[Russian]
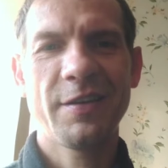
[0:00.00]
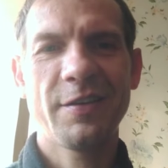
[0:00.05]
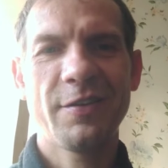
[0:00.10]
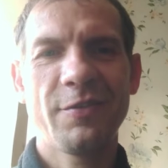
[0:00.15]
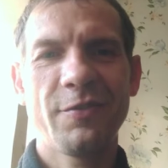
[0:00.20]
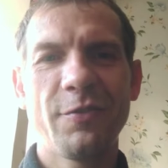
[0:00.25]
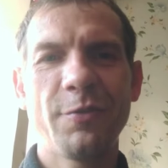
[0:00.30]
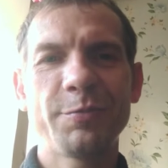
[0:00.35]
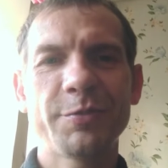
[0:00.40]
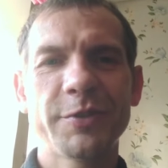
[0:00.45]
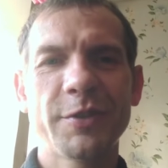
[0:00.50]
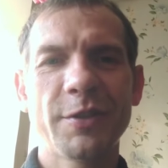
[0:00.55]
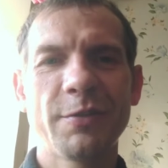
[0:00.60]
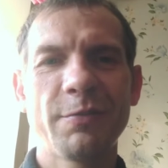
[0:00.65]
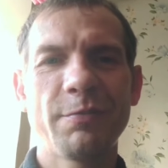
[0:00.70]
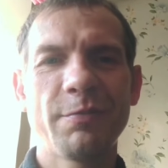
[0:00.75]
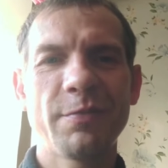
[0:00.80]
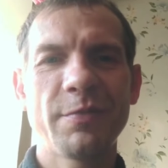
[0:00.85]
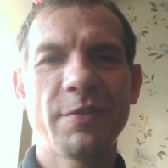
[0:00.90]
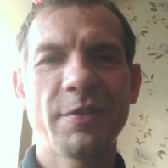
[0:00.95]
В общем,
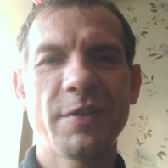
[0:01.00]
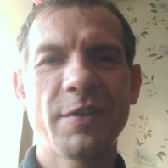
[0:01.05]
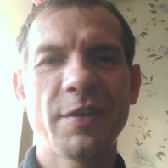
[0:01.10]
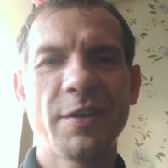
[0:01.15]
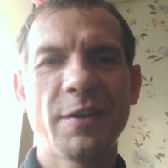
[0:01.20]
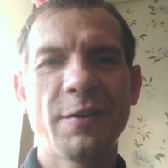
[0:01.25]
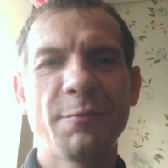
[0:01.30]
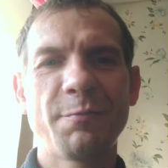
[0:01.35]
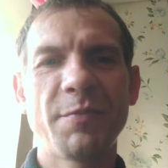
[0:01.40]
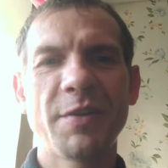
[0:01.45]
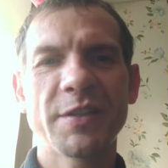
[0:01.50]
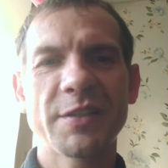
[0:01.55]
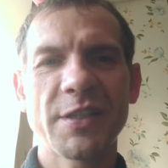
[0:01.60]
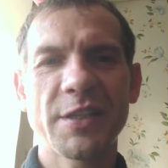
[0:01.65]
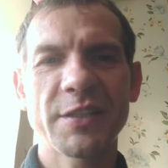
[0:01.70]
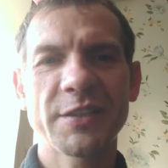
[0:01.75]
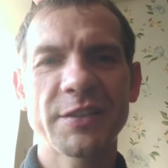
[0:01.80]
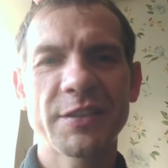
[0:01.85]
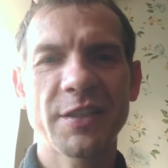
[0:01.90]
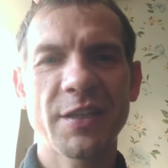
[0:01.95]
в э,
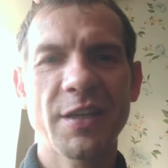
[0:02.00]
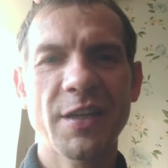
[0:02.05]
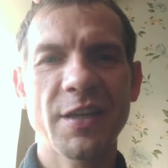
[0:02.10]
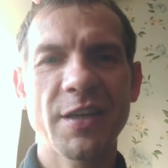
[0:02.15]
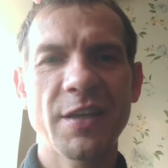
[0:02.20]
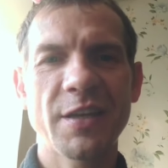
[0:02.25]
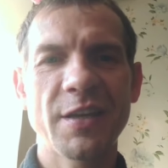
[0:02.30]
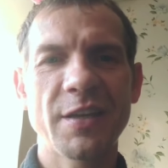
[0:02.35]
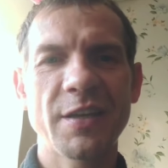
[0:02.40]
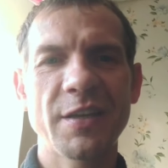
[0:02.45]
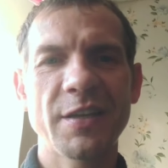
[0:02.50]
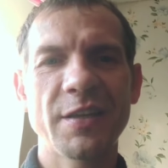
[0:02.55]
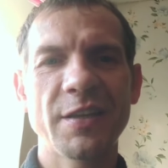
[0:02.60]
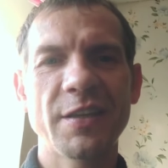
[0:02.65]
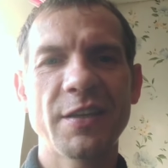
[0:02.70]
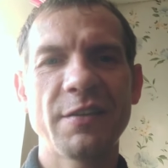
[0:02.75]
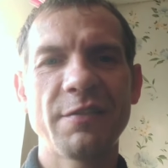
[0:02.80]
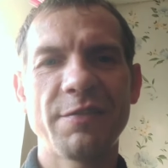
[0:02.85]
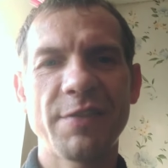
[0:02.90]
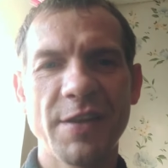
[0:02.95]
ближайшее
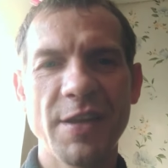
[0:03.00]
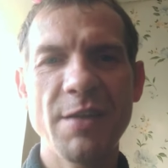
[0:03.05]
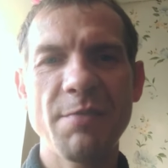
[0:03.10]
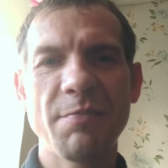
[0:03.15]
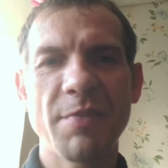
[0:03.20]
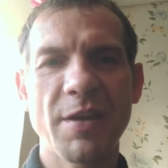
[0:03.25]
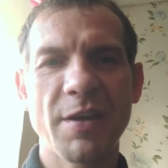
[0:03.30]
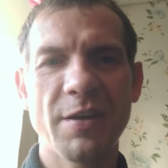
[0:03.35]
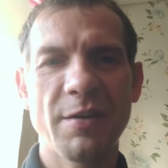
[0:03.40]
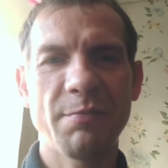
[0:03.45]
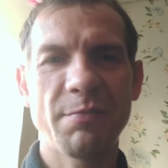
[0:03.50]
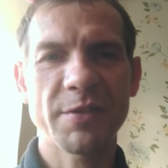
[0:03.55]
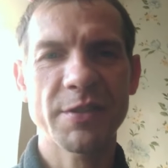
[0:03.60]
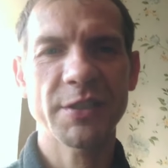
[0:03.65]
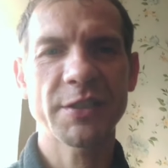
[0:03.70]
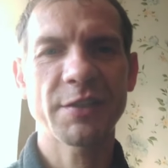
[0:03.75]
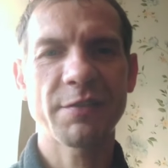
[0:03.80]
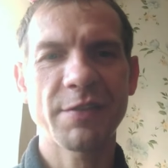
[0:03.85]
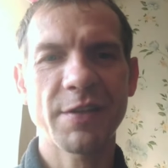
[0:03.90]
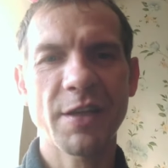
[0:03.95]
время, в
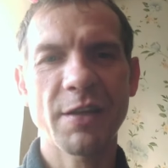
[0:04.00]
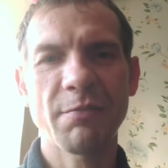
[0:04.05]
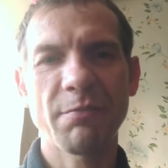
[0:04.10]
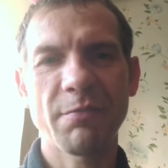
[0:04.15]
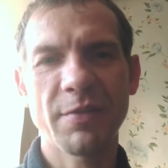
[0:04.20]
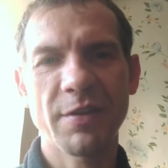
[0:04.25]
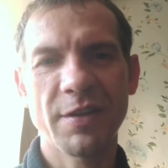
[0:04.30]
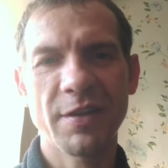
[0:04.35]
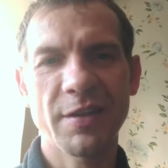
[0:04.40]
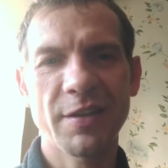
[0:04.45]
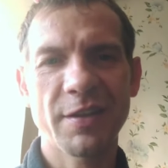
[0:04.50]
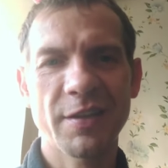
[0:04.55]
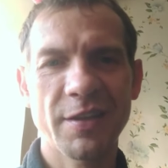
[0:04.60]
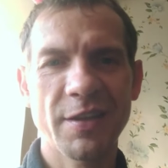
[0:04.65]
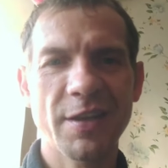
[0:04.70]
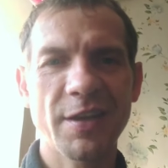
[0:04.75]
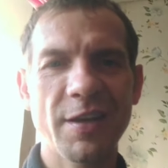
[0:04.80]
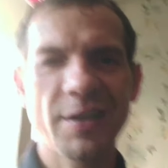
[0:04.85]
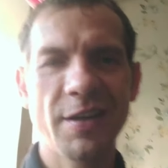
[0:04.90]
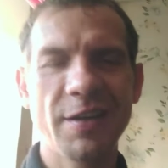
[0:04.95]
ближайшее время
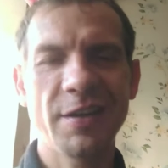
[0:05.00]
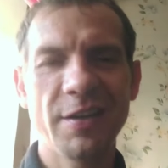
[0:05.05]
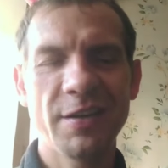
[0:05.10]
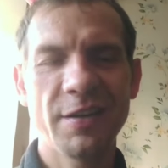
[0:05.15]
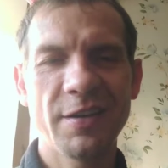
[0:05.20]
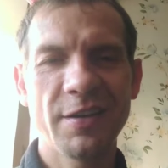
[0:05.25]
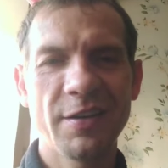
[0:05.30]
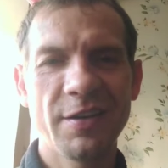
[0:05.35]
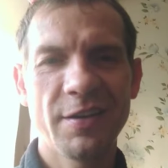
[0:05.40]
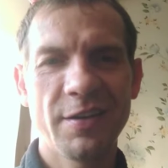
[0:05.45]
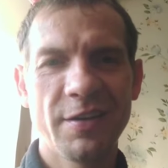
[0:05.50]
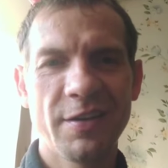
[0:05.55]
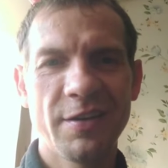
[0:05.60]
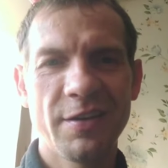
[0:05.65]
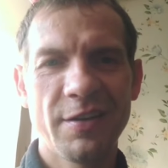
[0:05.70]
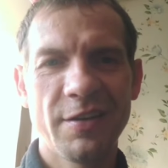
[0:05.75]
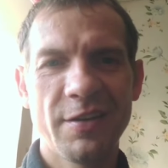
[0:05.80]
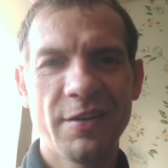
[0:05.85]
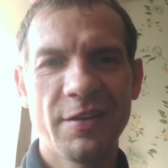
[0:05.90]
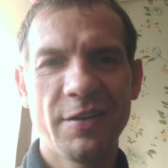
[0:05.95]
я
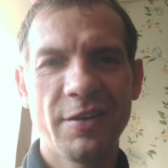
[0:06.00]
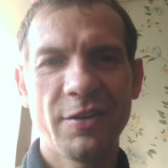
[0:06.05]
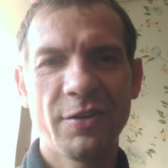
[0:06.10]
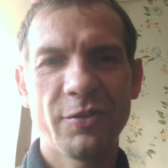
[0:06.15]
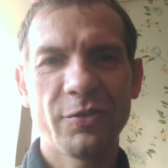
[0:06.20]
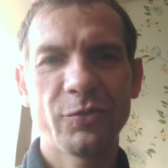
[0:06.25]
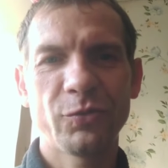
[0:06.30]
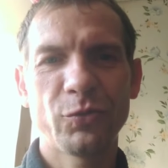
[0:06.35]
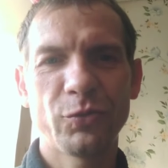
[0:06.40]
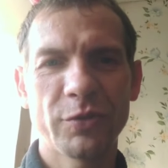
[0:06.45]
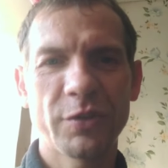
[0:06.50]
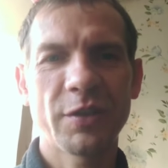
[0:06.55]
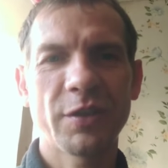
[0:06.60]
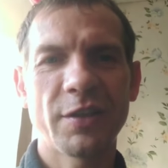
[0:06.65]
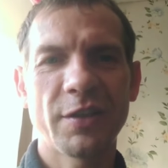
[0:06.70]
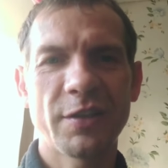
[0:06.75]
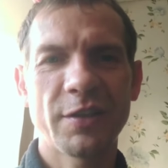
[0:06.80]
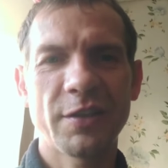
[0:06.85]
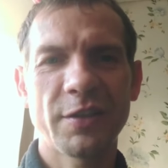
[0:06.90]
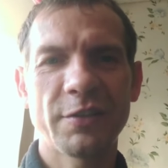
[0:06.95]
тут
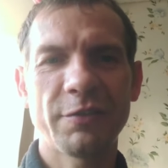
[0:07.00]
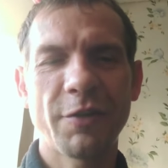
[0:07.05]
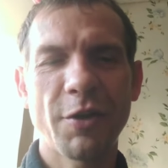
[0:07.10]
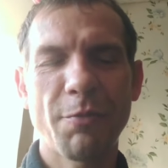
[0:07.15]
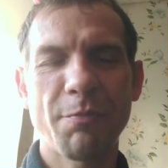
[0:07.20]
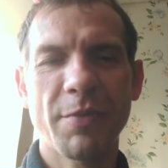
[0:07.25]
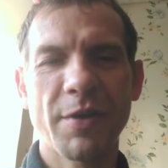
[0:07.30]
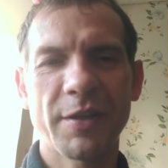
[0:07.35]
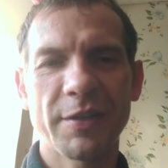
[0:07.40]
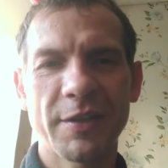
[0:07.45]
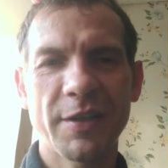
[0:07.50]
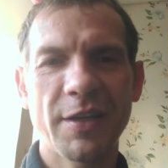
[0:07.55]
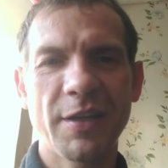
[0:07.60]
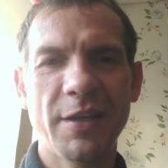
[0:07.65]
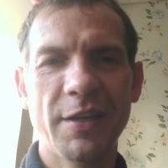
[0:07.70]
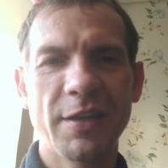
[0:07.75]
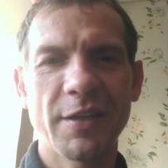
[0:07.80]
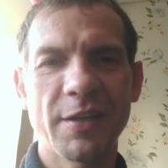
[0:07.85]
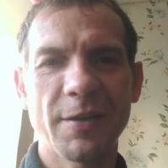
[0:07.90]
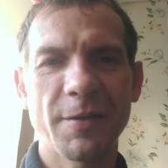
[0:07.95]
э, на своем
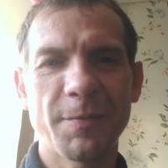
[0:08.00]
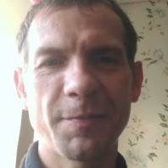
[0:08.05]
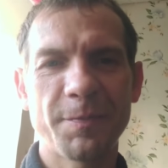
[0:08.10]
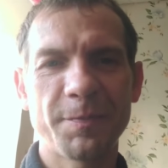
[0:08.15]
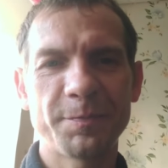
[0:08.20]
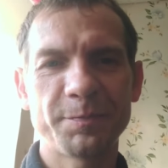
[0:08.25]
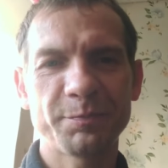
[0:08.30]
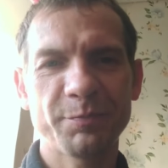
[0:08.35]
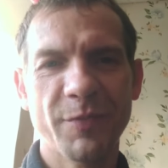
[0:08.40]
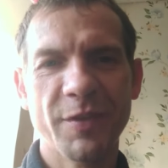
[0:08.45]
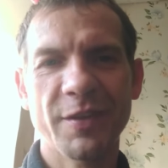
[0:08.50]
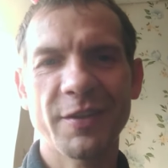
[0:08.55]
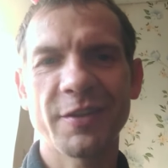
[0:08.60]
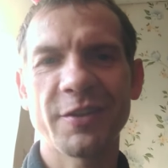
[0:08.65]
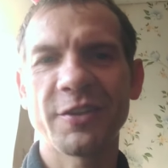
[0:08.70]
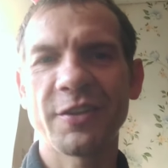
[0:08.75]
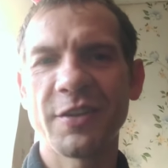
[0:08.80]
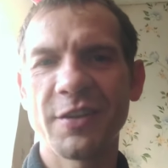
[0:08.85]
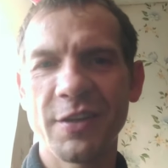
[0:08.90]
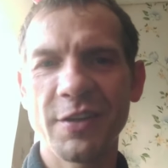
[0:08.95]
канале
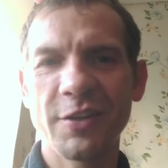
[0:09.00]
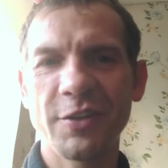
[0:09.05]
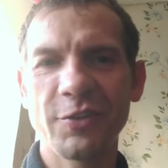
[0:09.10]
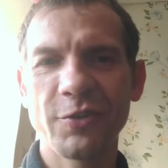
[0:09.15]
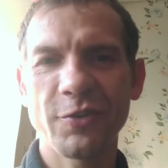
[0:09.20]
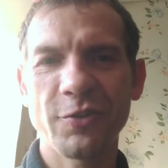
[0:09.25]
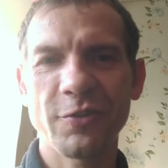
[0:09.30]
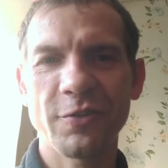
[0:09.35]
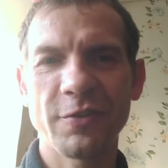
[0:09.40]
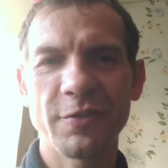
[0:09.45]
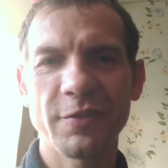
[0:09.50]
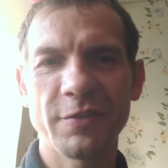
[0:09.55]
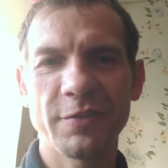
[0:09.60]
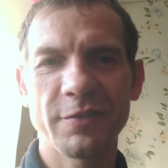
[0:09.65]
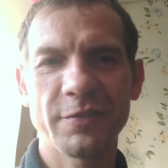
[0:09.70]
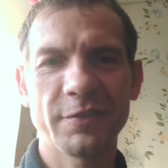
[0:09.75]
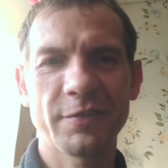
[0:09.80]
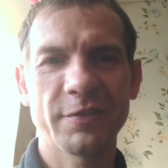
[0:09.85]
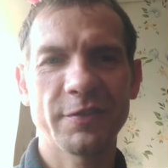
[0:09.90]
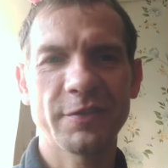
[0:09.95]
сделаю
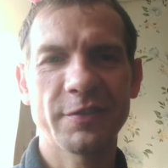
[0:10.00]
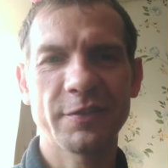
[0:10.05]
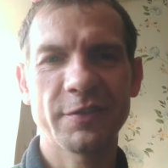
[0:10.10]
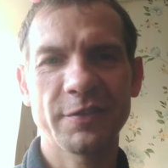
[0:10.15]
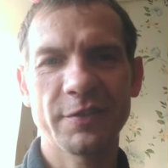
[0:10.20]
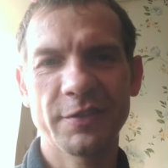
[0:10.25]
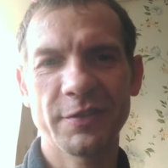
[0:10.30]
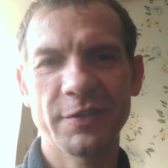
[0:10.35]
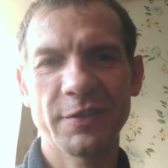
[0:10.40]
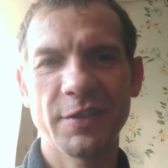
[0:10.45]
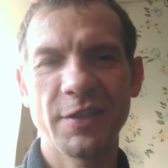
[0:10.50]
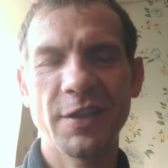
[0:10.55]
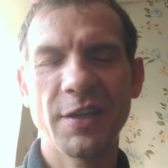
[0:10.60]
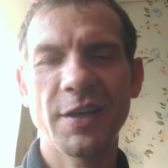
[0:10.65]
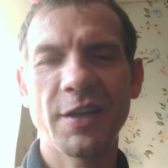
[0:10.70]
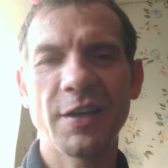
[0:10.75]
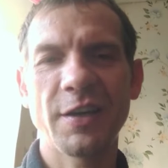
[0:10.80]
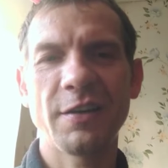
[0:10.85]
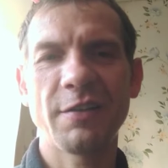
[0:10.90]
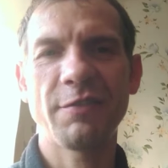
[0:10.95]

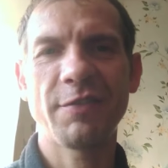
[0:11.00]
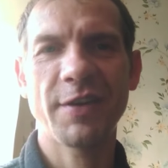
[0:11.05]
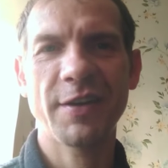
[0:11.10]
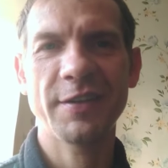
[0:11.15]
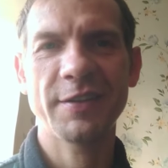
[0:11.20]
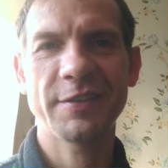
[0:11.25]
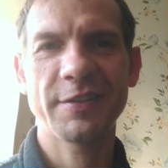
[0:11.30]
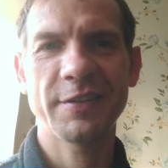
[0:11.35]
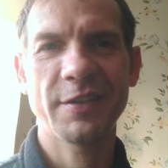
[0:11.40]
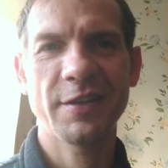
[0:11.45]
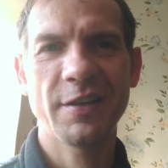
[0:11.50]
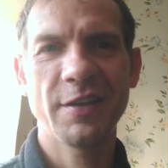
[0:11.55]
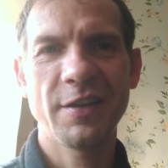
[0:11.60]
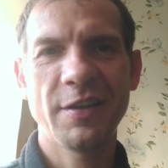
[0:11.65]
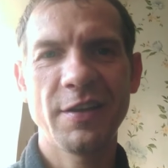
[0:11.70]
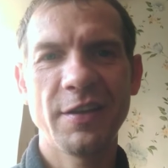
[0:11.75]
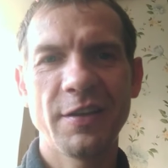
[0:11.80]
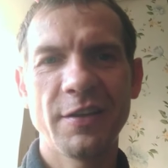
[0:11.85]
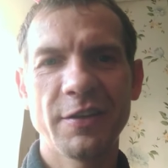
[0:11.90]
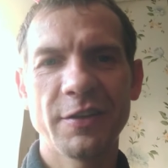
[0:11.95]
для вас
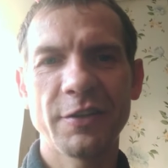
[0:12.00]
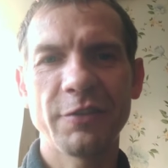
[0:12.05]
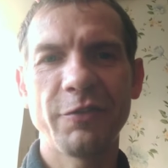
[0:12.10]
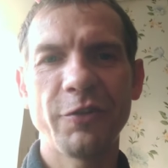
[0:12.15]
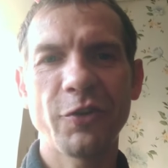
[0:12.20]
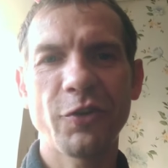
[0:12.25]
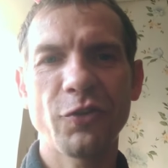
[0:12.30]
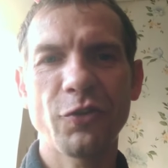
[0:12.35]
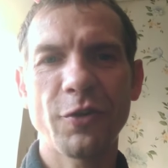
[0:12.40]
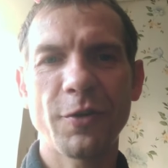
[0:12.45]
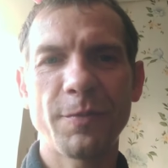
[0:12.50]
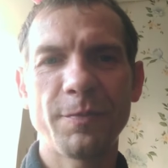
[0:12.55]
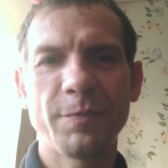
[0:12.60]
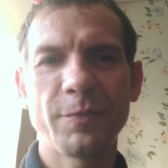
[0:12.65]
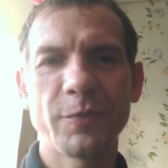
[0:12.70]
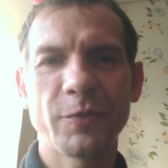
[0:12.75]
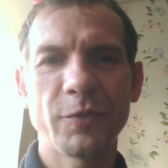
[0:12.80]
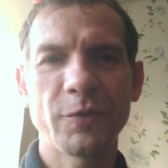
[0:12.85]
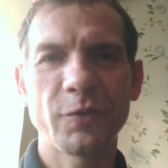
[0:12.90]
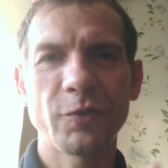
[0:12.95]
свое
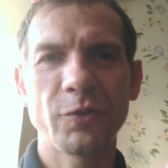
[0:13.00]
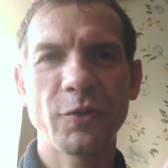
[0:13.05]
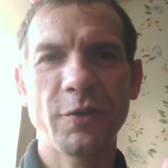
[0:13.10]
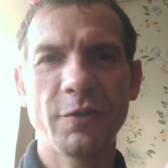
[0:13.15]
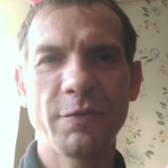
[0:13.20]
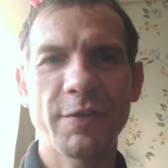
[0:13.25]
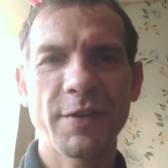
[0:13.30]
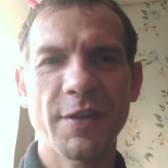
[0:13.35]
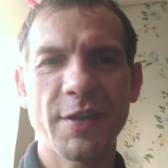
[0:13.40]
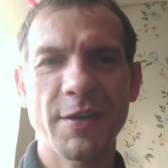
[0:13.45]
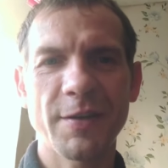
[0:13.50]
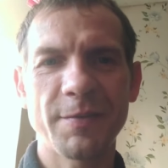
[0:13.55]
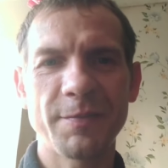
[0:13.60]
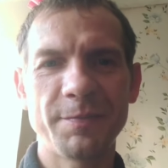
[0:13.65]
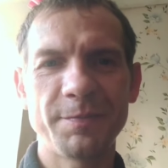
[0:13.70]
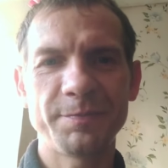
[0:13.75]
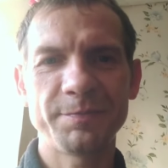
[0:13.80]
новое